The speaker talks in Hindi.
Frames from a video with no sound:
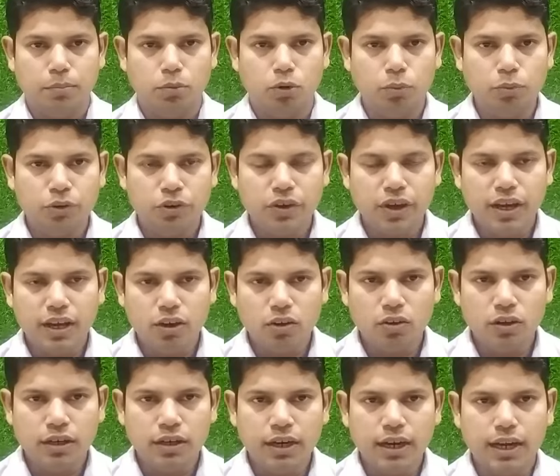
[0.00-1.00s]
मोबीक्विक
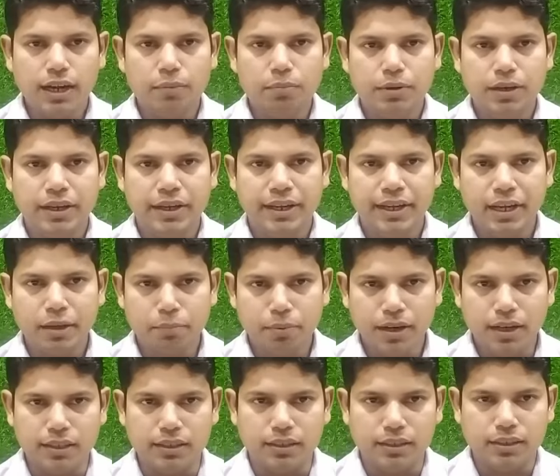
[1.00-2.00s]
लोन आप लेने के
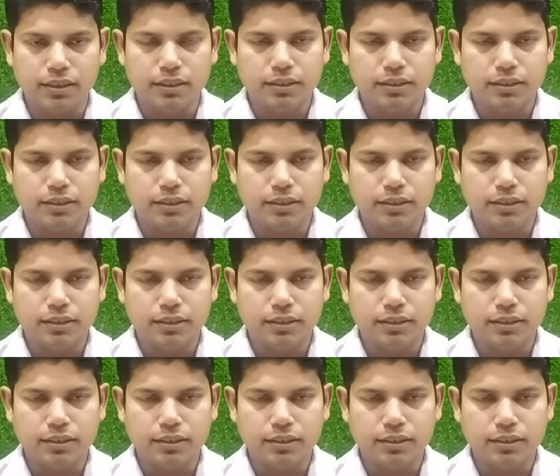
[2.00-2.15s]
बाद